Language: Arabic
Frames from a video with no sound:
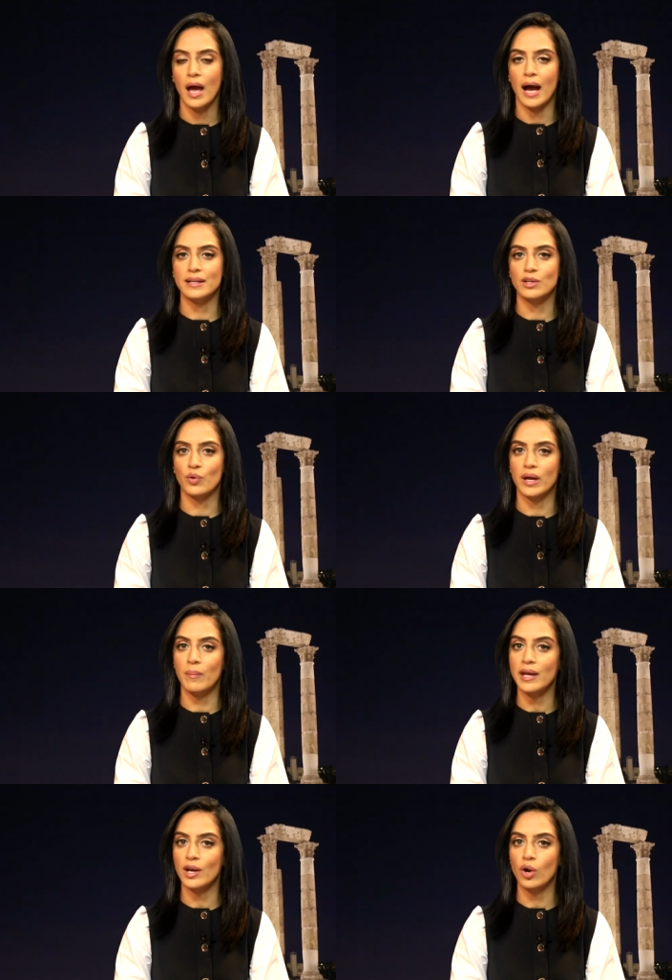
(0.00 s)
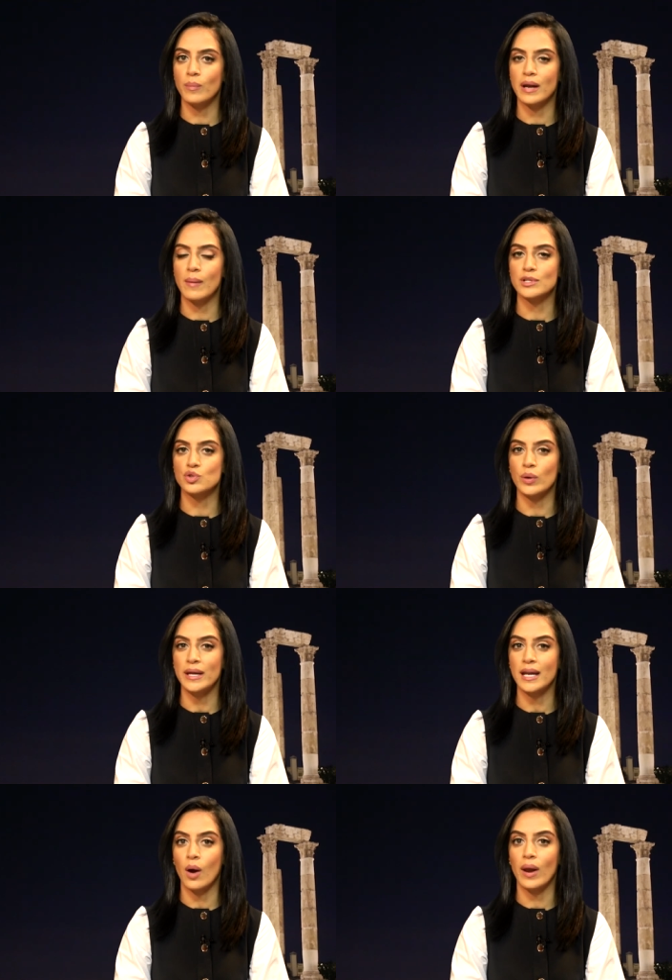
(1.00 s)
عدد كبير من
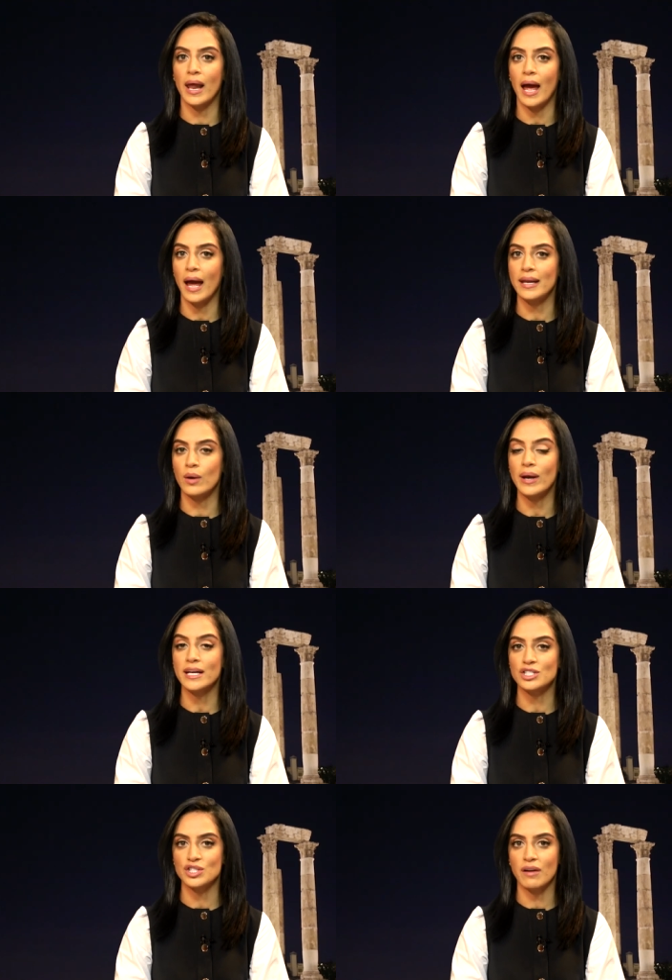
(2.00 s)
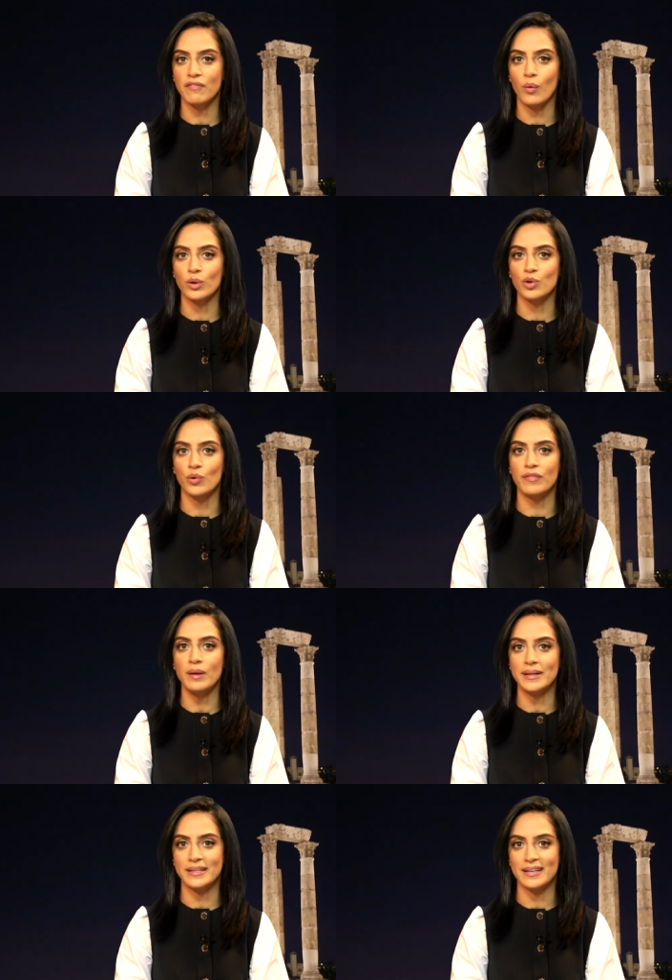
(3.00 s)
المسؤولين والأهالي والكشافة وضيوف
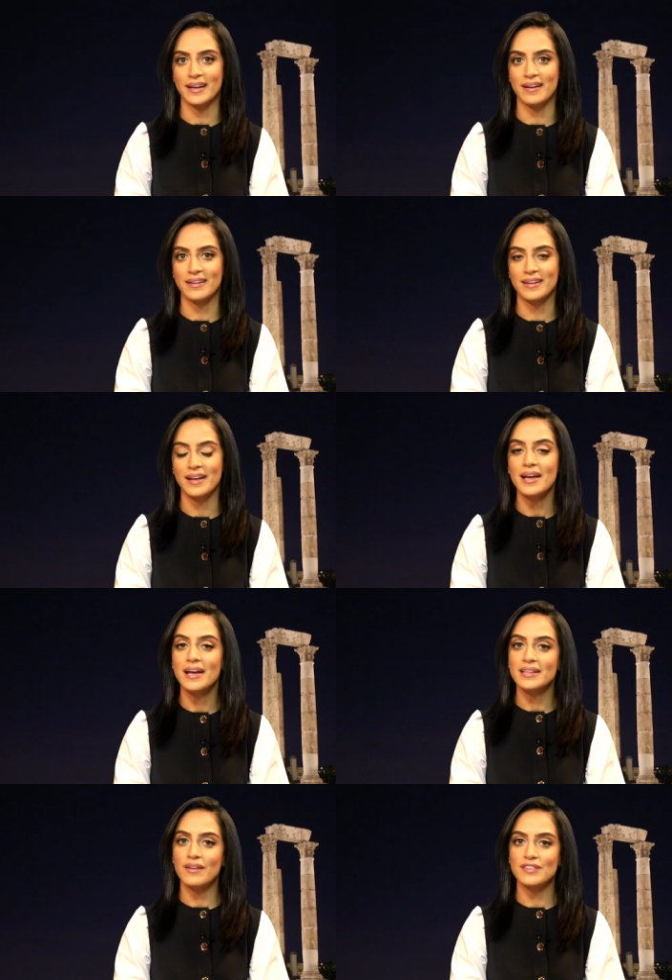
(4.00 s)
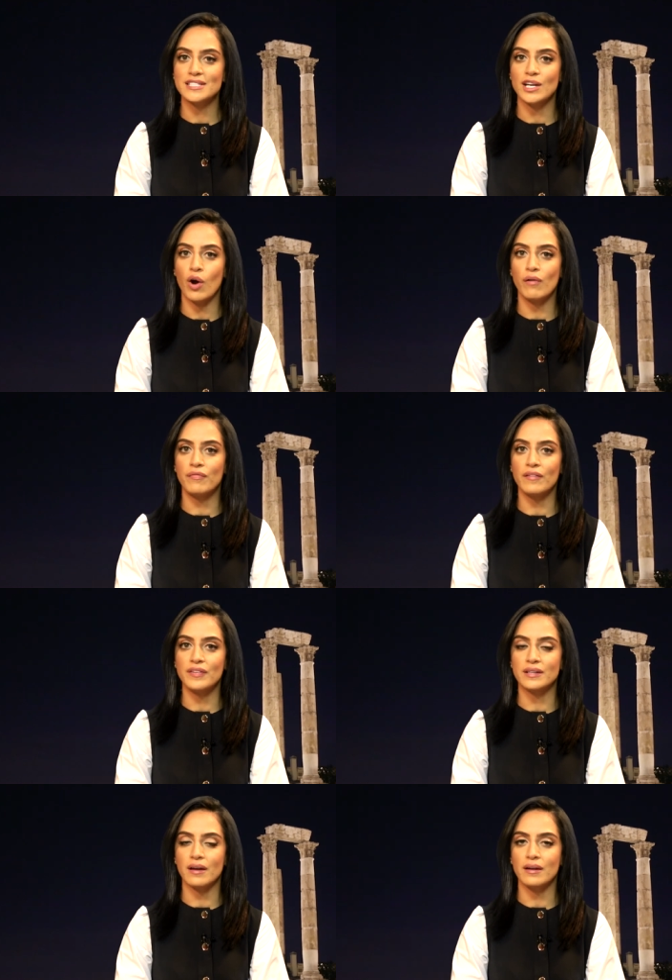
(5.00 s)
المدينة تفاصيل أوفى
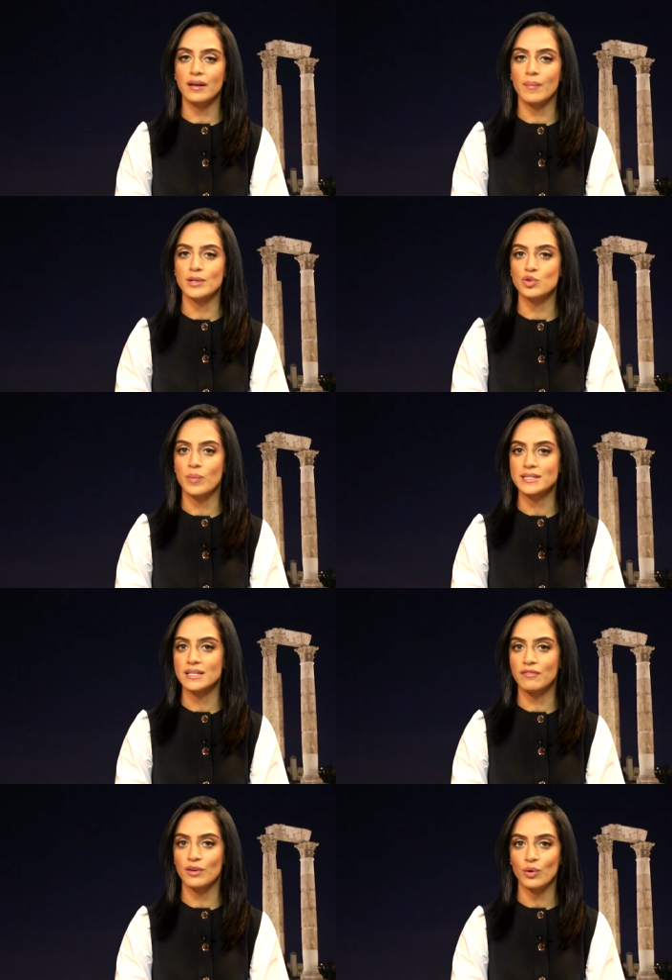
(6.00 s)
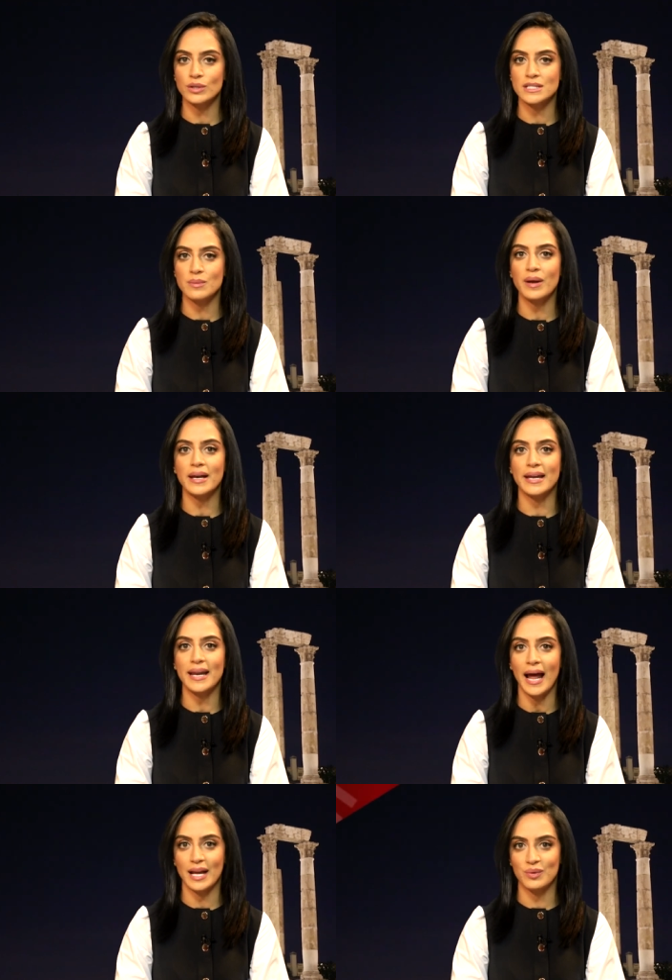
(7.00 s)
في تقرير مندوبتنا في القدس مرلين
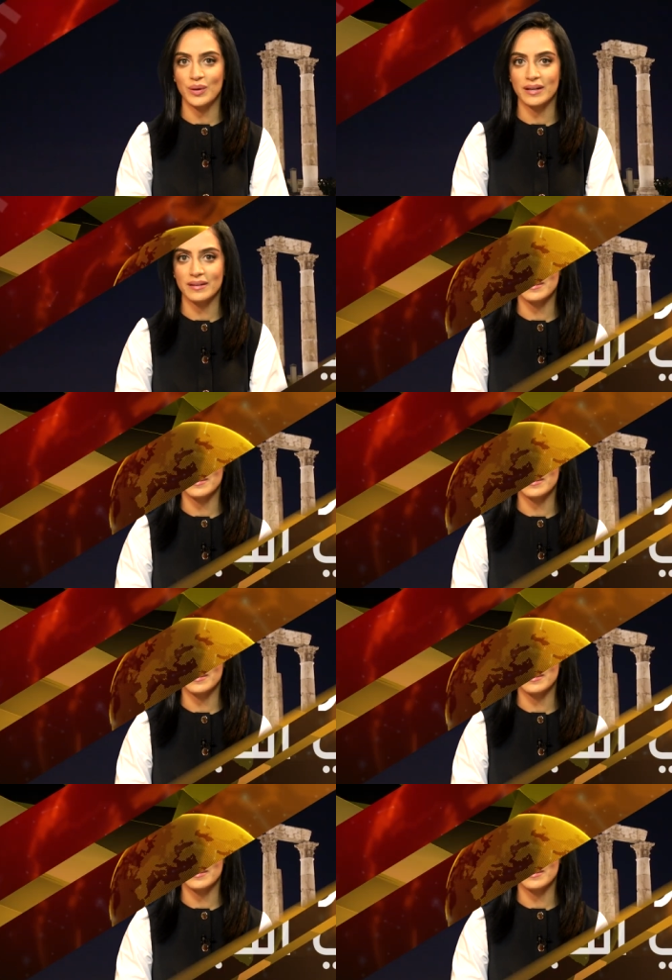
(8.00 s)
الحدوي